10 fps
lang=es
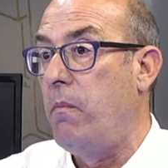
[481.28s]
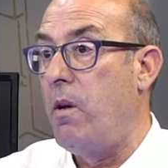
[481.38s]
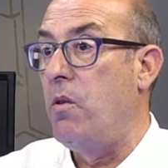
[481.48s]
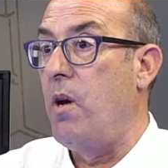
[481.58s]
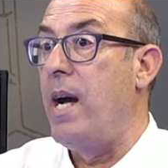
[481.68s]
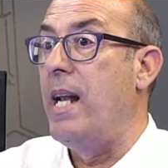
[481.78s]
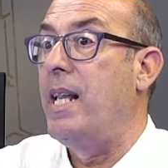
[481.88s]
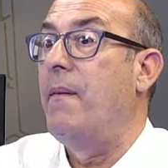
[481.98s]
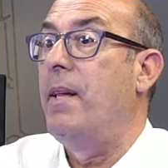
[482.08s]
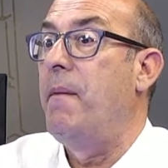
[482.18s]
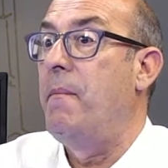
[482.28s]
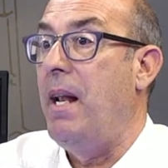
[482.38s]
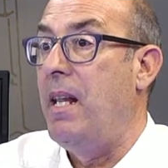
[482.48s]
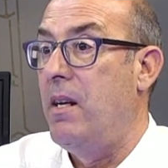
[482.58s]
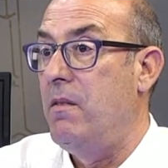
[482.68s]
cuando Ángel estaba de
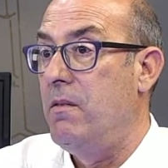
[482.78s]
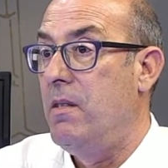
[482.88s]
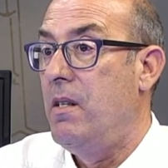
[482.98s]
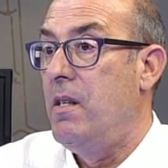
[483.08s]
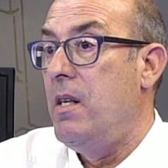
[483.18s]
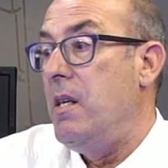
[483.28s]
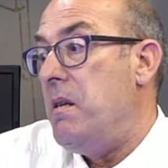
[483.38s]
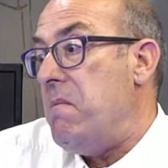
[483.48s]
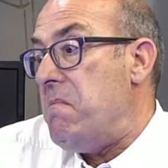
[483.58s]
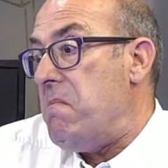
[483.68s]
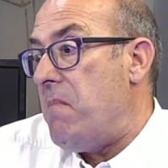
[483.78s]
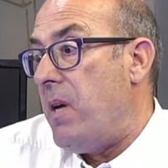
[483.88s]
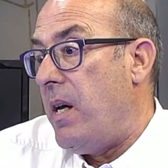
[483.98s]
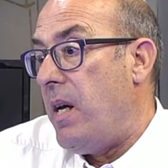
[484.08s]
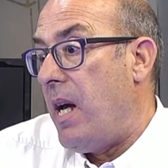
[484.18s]
espalda, ¿no?
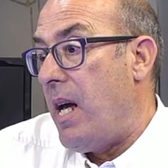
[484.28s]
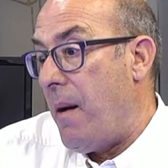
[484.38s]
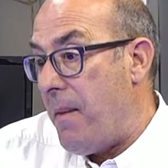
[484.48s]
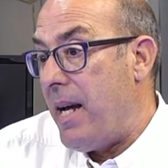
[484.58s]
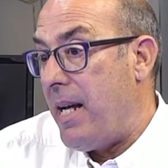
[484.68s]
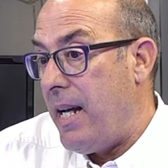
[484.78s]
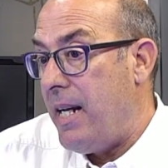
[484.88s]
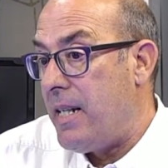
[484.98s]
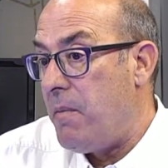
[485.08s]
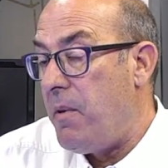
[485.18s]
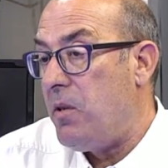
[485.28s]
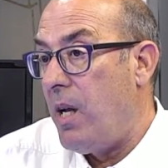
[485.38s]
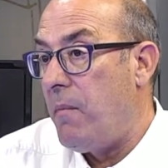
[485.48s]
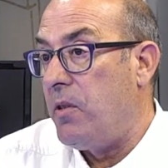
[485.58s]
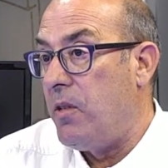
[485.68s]
Eh, además, en ese momento en
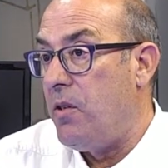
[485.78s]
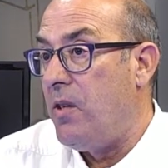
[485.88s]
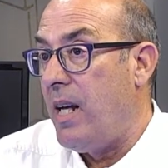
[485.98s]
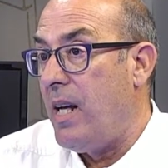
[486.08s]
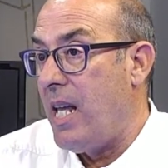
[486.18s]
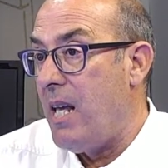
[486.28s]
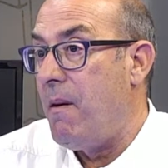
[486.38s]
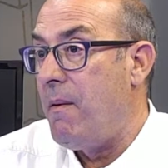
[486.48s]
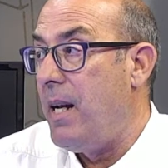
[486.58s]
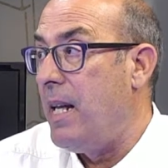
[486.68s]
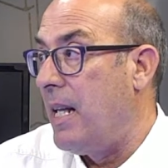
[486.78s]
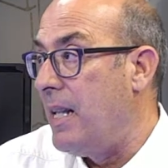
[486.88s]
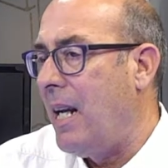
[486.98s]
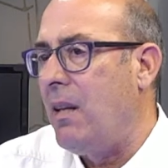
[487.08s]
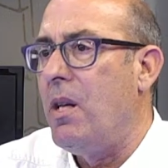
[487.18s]
la procesión, el que llevaba el
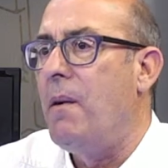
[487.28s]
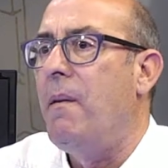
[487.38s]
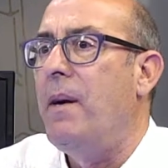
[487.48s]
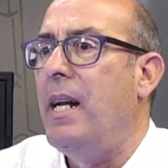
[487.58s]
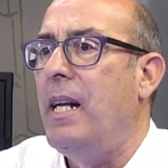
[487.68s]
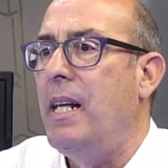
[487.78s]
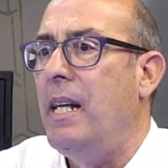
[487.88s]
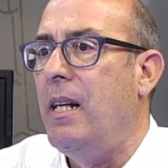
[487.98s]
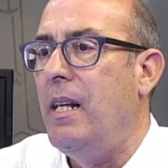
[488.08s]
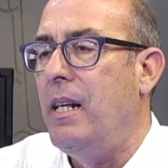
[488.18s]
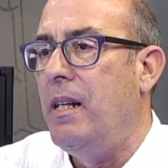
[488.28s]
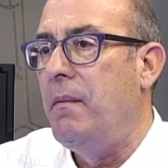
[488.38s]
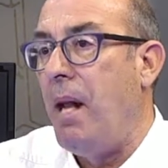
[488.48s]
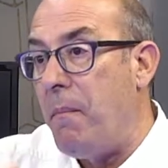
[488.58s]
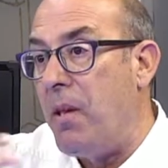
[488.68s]
estandarte, llevaba el, el,
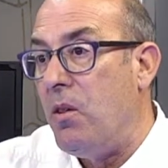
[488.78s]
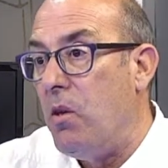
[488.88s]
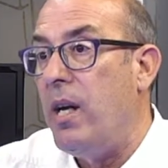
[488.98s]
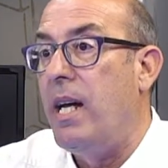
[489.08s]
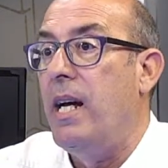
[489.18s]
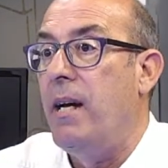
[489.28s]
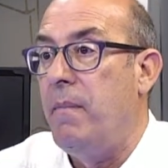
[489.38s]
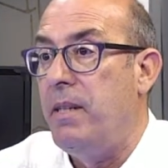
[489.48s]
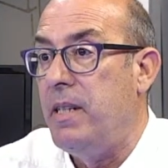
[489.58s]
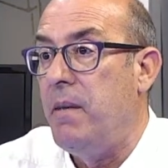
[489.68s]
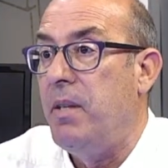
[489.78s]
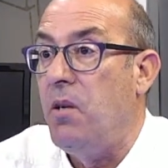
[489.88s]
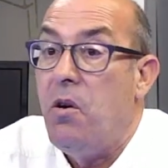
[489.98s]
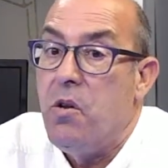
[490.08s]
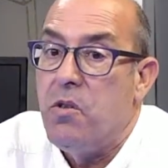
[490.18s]
el, el pendón, era precisamente
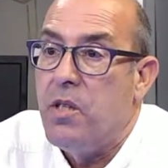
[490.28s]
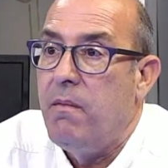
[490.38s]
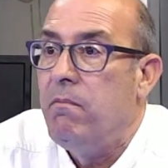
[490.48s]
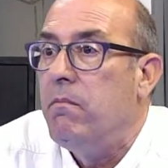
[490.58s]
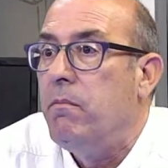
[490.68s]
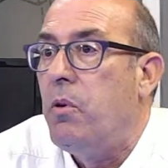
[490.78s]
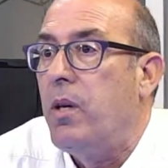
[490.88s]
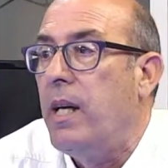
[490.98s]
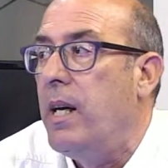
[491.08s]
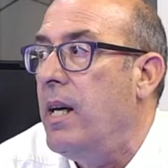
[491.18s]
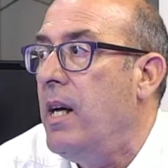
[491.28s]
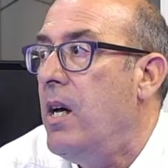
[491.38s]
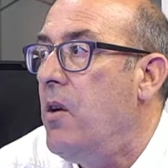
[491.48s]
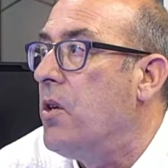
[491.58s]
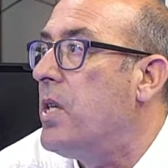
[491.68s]
Honorio. No sé por qué,
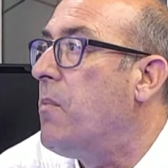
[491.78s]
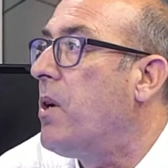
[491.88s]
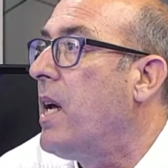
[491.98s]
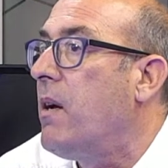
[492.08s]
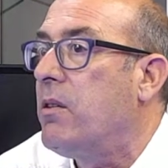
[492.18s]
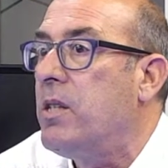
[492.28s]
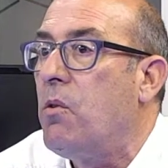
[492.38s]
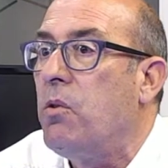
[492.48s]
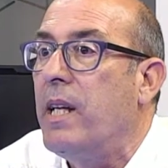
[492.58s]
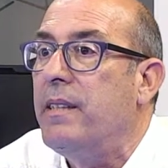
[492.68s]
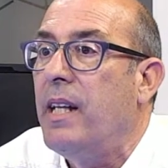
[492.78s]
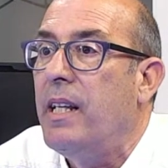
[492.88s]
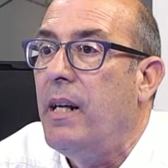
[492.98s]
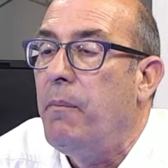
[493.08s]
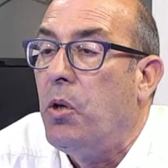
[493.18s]
no sé por qué circunstancias
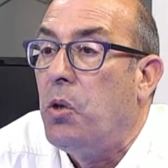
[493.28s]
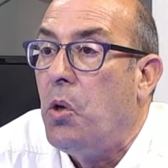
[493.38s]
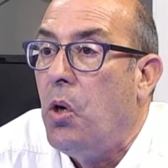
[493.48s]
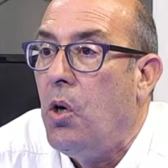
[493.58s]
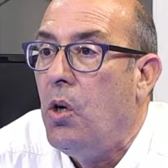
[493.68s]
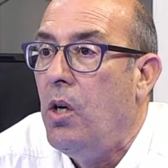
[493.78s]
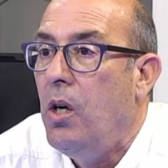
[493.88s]
del protocolo